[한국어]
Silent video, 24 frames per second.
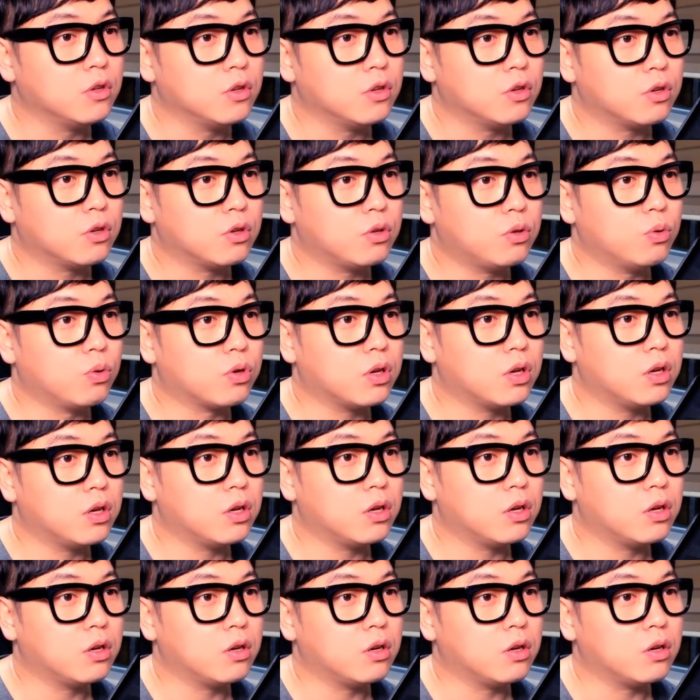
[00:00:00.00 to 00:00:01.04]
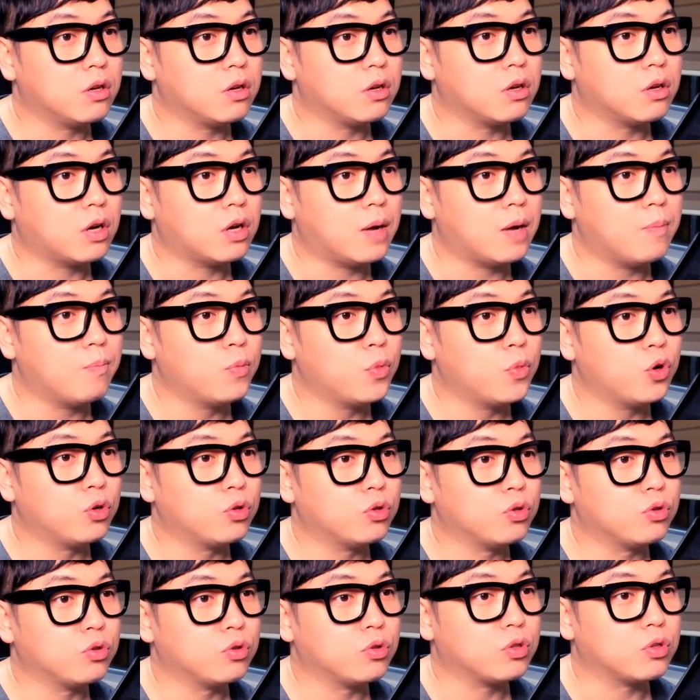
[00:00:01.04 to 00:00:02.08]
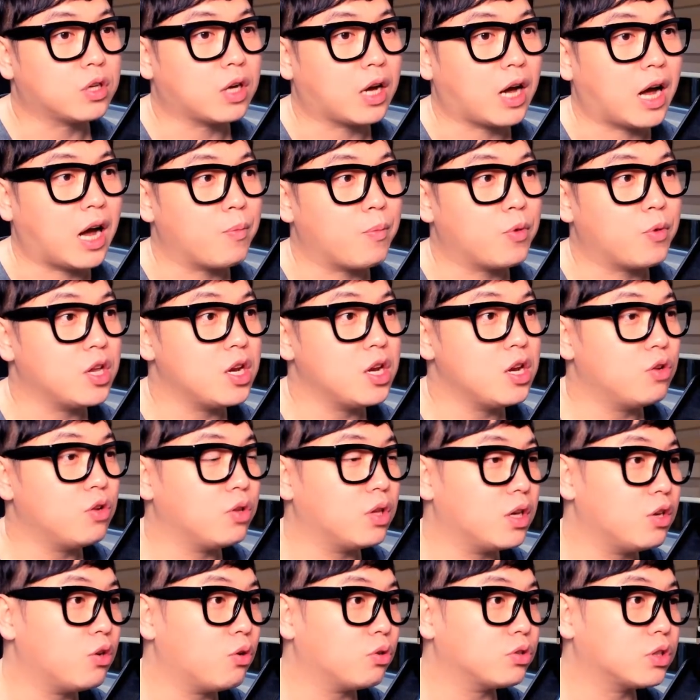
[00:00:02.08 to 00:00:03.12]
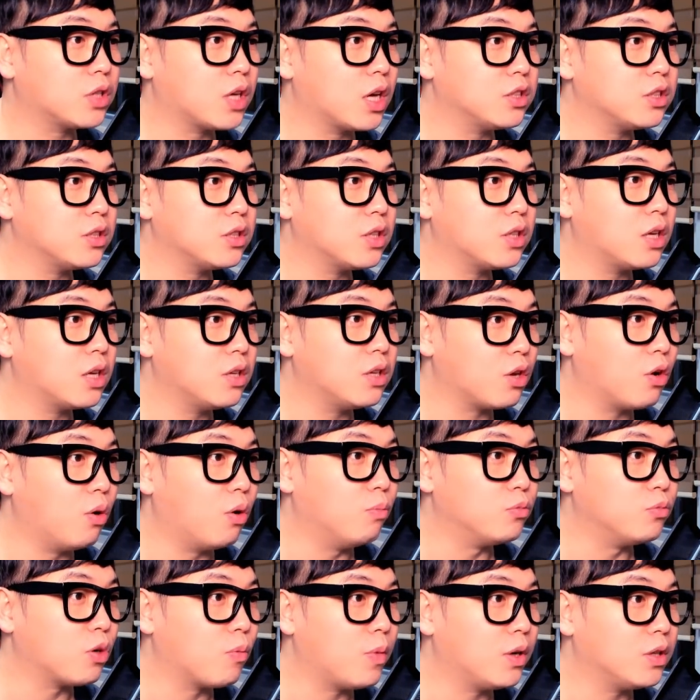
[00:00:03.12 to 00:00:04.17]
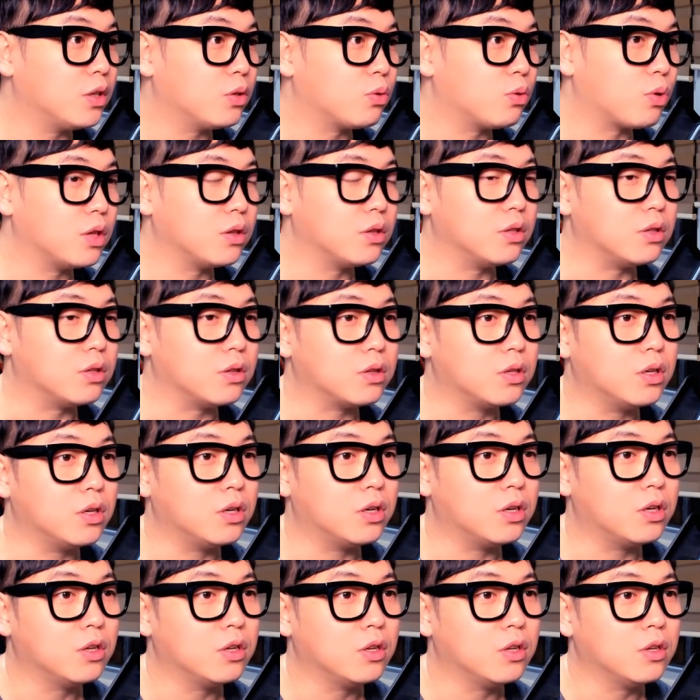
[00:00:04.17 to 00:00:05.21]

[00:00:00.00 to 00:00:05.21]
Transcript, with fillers: 여기 한번 가면 1년에 1억씩 깨진다는 얘기 엄청 많이 돌았는데